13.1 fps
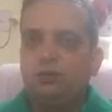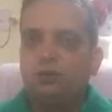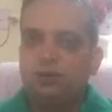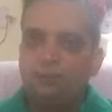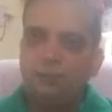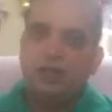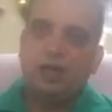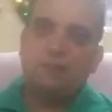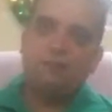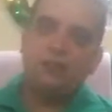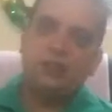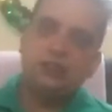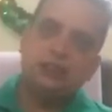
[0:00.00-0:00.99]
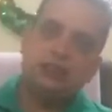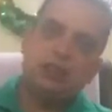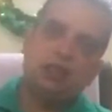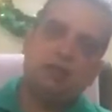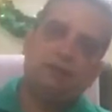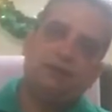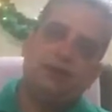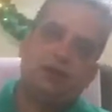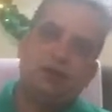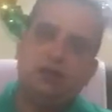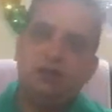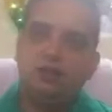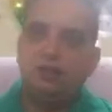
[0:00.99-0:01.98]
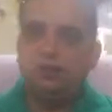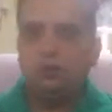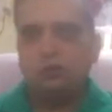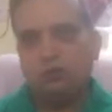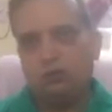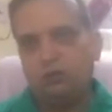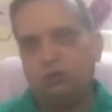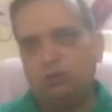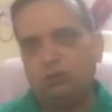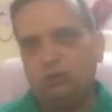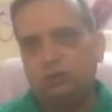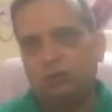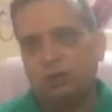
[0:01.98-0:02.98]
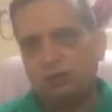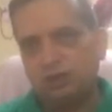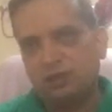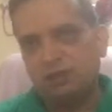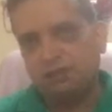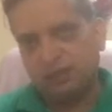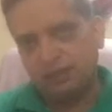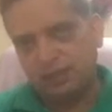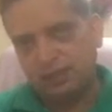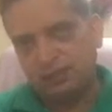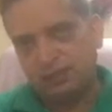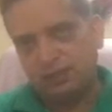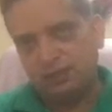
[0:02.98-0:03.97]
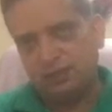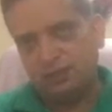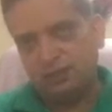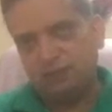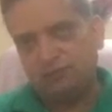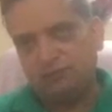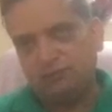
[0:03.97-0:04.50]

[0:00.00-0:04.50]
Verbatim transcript: जब भी आप किसी से लामा फेरा हीलिंग लो कम से कम पांच सेशन लीजिए